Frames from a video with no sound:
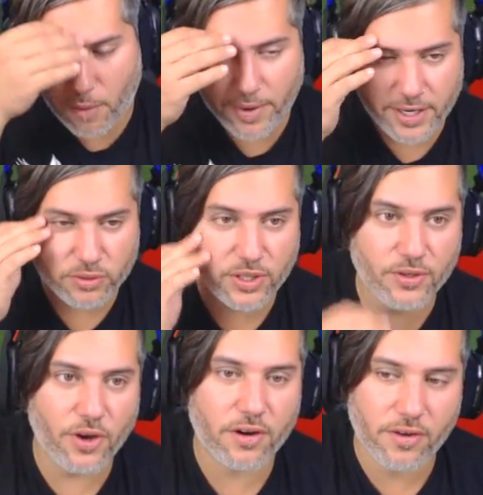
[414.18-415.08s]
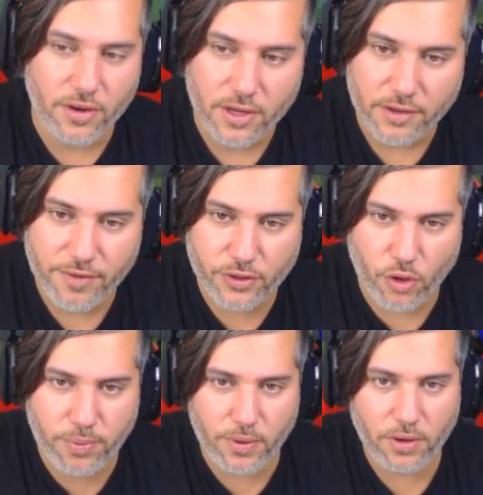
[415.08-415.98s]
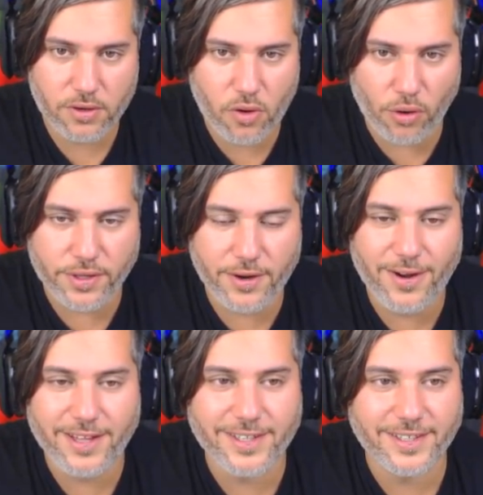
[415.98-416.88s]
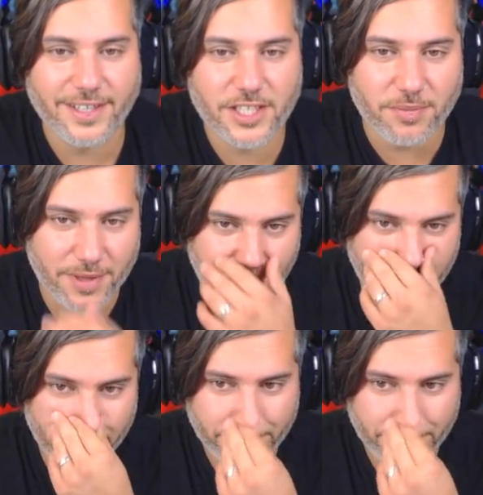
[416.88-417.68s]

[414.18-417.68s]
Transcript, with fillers: Kameni uzanıyor. Ve topu kornere yönlendirdi. Şimdi